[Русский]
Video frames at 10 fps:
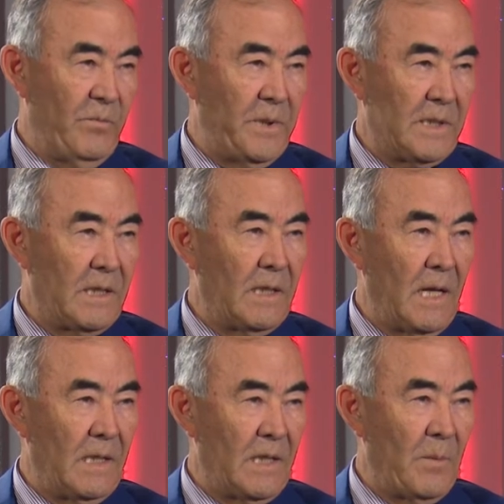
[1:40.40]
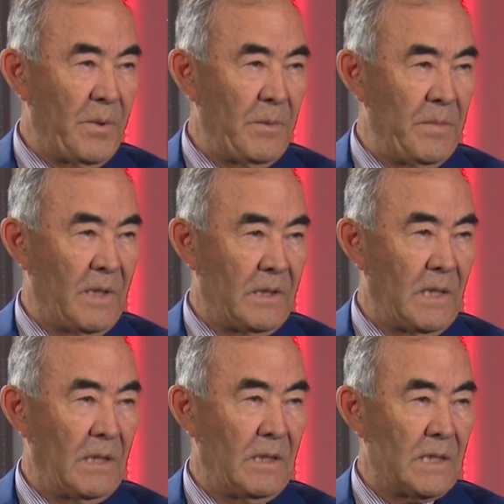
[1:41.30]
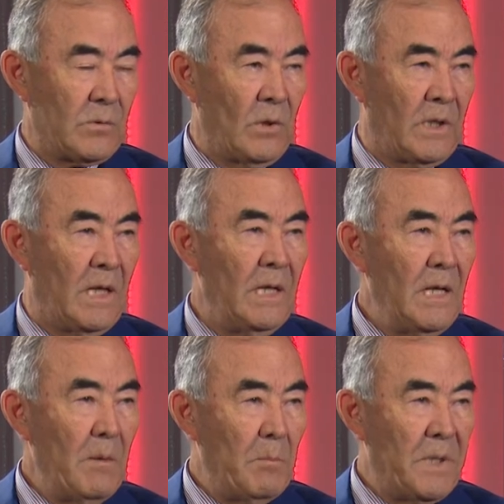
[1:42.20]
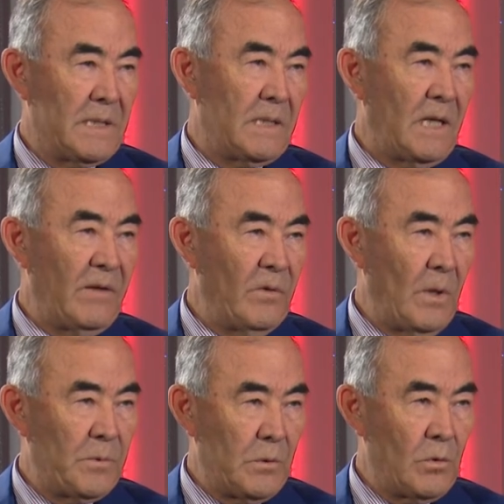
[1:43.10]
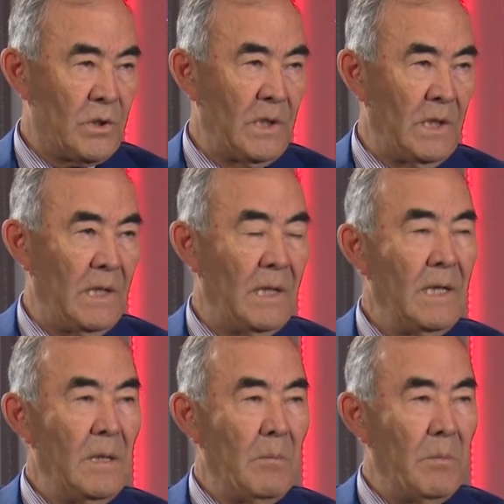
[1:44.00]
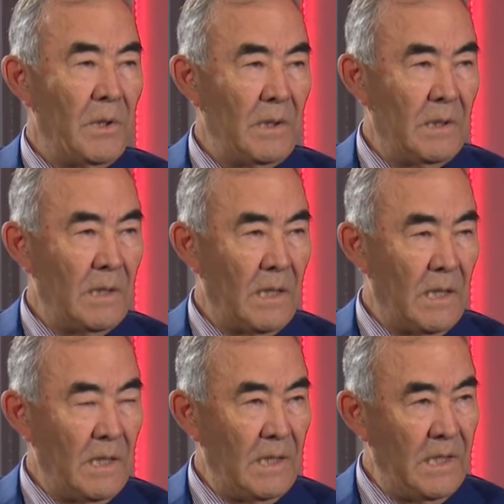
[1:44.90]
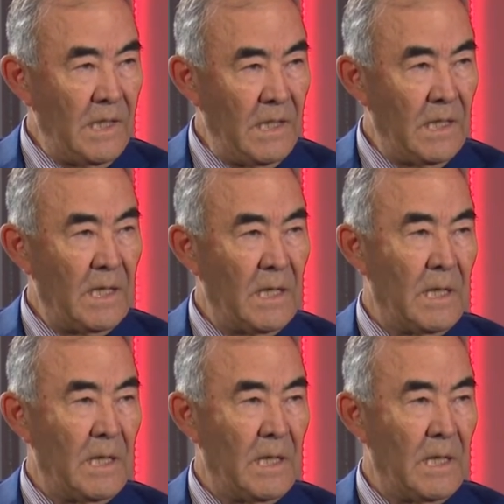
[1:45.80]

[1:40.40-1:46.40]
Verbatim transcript: персонал, например, так, насколько быстро его обслужили, был ли